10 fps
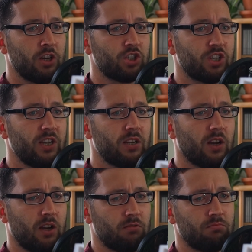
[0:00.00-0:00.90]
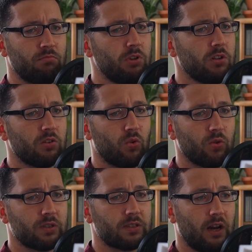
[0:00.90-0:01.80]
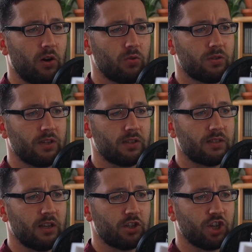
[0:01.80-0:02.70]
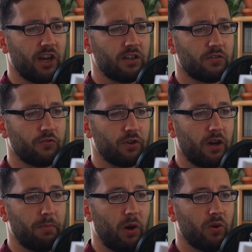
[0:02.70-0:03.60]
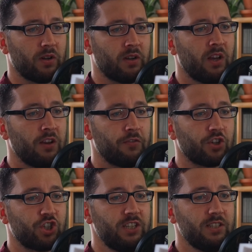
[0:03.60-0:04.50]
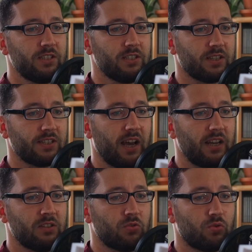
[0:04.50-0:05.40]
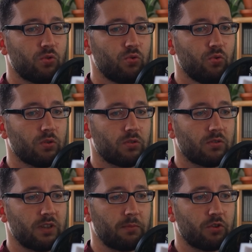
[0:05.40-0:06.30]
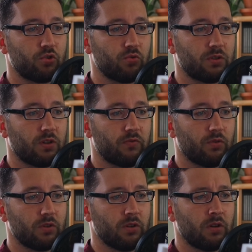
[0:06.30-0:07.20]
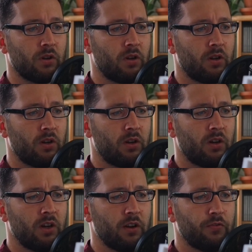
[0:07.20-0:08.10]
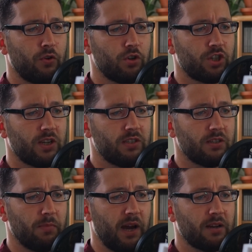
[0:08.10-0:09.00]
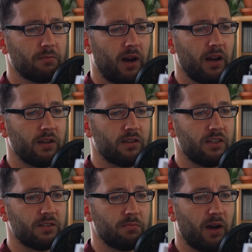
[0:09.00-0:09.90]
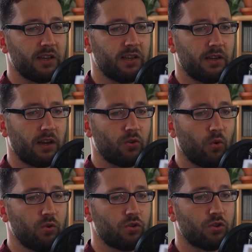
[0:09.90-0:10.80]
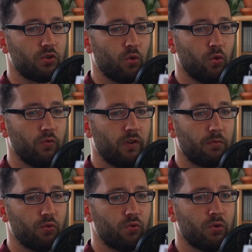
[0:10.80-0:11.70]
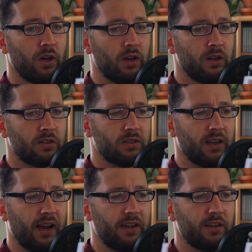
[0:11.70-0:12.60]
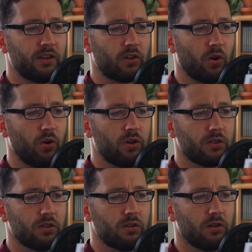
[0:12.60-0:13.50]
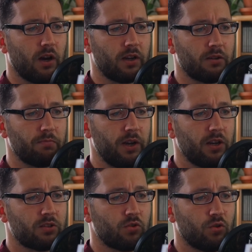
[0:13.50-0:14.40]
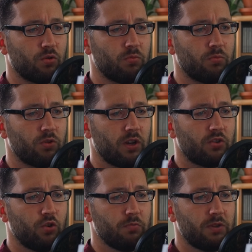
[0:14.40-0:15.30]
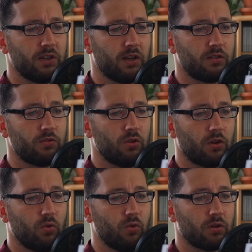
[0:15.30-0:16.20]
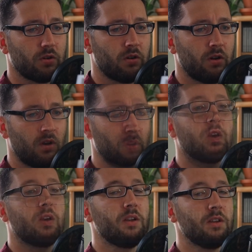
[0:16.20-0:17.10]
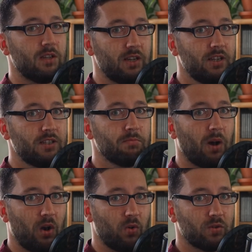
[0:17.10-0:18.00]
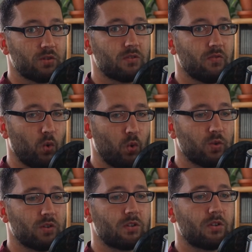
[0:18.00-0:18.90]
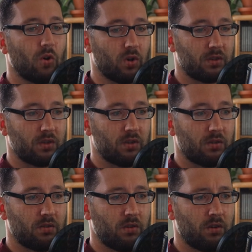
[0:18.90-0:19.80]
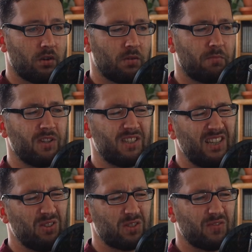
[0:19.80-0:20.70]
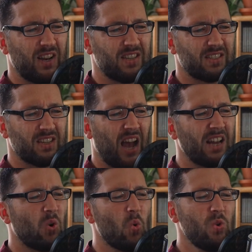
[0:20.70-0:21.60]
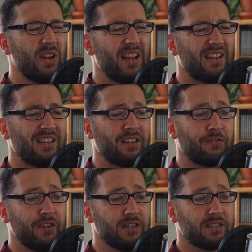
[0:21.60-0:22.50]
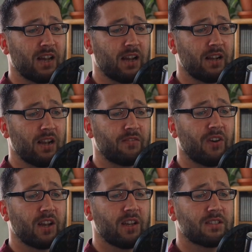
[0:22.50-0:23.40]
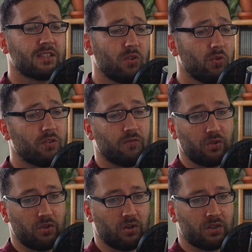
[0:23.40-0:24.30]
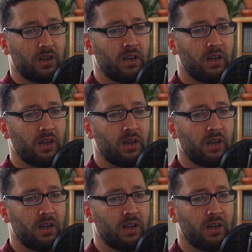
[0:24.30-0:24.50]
steht ein mittelgroßes Haus, das anscheinend von Erbauern verschiedenster Zeiten und Kulturen zusammengeschustert wurde. Hervorstechende Merkmale in diesem architektonischen Tohuwabu sind einige Kreuze, ein Gebetsturm und ein Türmchen einer Synagoge. In diesem Haus wohnt Gott. Beziehungsweise eine unendliche Vielzahl an Variationen von Gott,